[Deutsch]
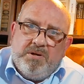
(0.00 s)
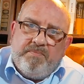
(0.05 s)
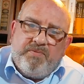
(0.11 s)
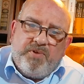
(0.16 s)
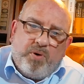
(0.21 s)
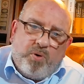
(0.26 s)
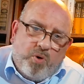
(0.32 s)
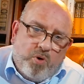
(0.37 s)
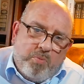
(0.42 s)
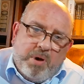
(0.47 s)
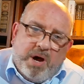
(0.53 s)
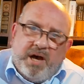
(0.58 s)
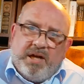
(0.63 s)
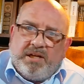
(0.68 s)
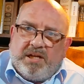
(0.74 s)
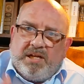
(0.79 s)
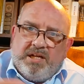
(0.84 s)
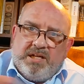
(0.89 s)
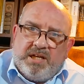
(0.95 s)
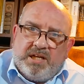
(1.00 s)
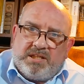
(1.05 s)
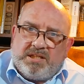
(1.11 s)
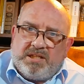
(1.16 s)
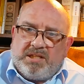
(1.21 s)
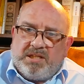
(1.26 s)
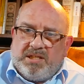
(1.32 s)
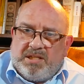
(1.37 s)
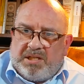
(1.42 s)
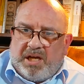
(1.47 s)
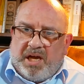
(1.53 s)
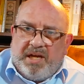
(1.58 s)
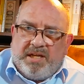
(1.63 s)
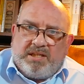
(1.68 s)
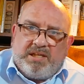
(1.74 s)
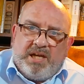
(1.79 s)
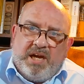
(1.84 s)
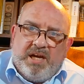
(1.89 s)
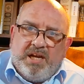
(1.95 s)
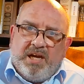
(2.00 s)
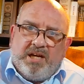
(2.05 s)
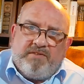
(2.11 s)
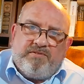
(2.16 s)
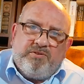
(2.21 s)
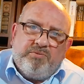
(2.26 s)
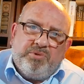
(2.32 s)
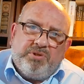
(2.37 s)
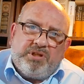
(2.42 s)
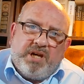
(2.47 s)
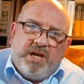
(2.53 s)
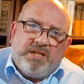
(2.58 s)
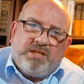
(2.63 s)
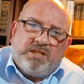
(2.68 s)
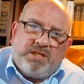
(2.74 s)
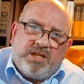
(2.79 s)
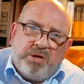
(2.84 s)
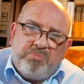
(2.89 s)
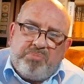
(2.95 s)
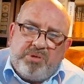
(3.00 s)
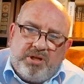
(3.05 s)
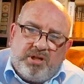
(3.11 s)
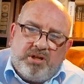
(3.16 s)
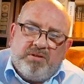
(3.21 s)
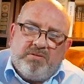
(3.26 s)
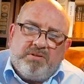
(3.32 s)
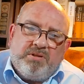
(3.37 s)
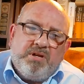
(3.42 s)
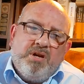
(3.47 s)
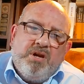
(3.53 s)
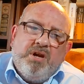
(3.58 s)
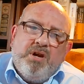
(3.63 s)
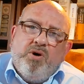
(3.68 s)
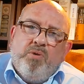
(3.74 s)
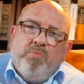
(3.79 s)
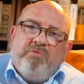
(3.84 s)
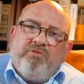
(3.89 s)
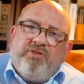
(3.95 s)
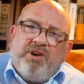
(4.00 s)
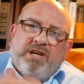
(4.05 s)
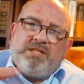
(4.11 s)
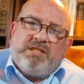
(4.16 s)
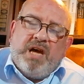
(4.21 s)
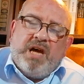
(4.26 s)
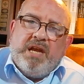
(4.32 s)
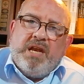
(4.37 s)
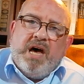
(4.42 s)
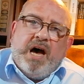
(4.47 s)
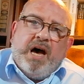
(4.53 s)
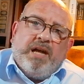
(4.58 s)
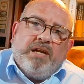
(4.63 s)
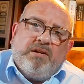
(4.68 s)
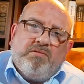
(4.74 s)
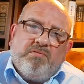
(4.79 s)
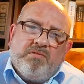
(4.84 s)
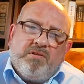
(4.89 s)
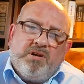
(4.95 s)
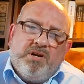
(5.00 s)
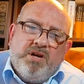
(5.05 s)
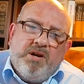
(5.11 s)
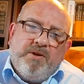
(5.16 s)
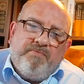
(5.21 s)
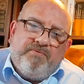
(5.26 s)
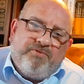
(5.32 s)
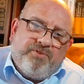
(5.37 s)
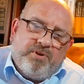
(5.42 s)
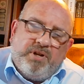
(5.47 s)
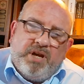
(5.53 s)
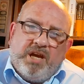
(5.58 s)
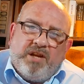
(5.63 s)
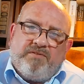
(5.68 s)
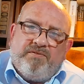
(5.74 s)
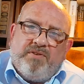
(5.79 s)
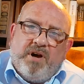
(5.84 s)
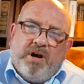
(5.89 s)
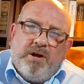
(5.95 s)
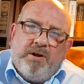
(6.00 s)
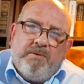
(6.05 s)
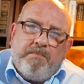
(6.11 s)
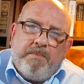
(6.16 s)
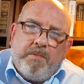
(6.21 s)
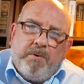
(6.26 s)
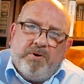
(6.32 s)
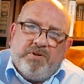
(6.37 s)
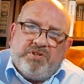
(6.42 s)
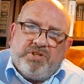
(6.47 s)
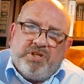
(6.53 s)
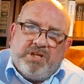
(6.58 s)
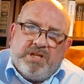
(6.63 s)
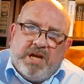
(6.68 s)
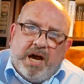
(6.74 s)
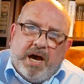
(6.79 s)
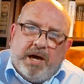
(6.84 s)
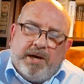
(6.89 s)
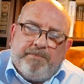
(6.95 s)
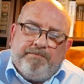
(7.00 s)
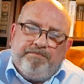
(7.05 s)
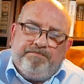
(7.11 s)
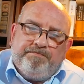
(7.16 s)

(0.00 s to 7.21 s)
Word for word: Roman gliedert sich in drei Teile, hat 35 Kapitel und umfasst eine Handlung von etwa 19 Jahren.